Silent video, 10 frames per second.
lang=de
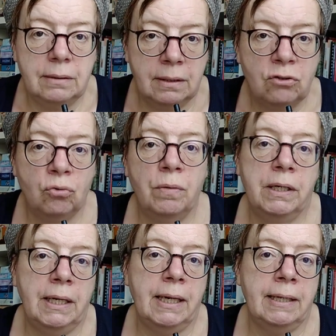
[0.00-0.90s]
das ist schon mal
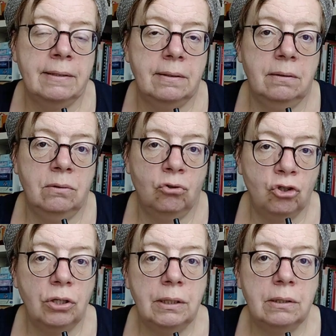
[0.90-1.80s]
der erste
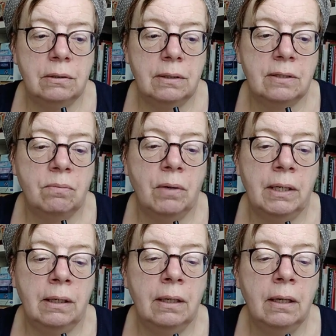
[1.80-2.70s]
Schritt, dass
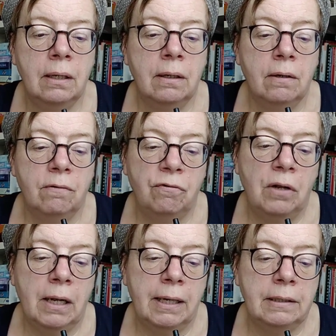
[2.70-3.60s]
man
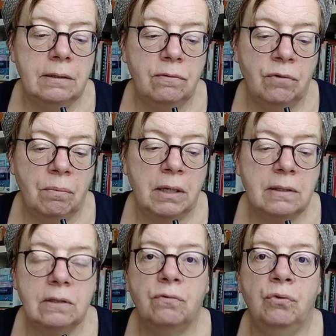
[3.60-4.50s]
vielleicht, wenn man
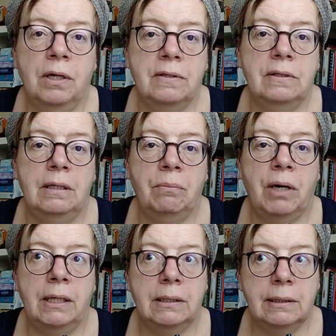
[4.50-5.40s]
sich für das
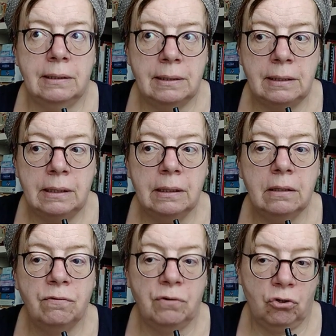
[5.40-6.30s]
Thema
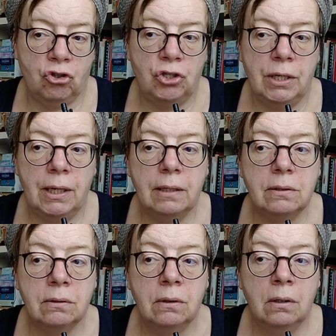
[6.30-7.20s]
interessiert,
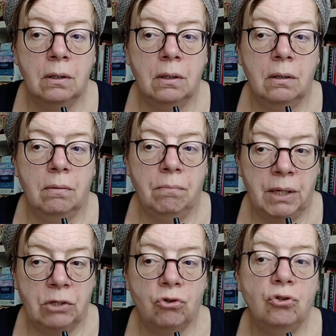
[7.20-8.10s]
versteht,
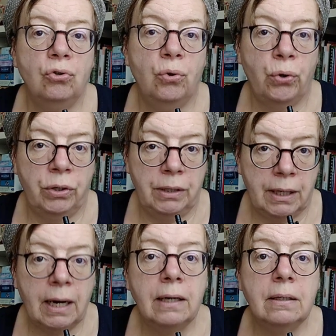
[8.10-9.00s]
Menschen können
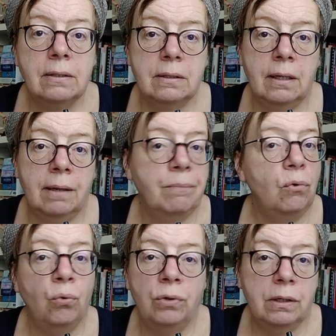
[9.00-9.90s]
Angst haben,
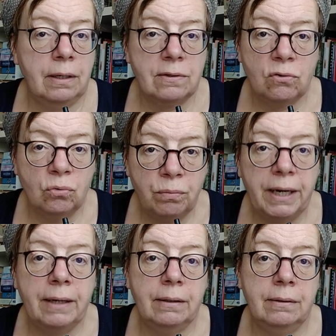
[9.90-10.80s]
ohne das zu
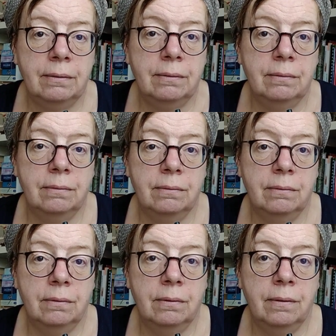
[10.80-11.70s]
merken.
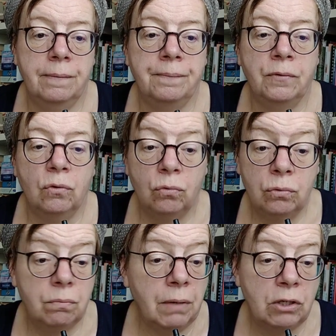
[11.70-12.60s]

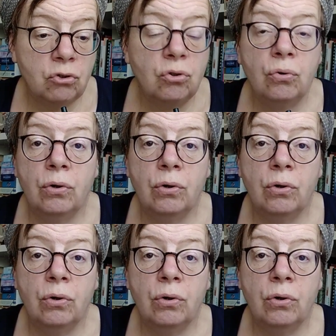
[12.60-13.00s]
Und Menschen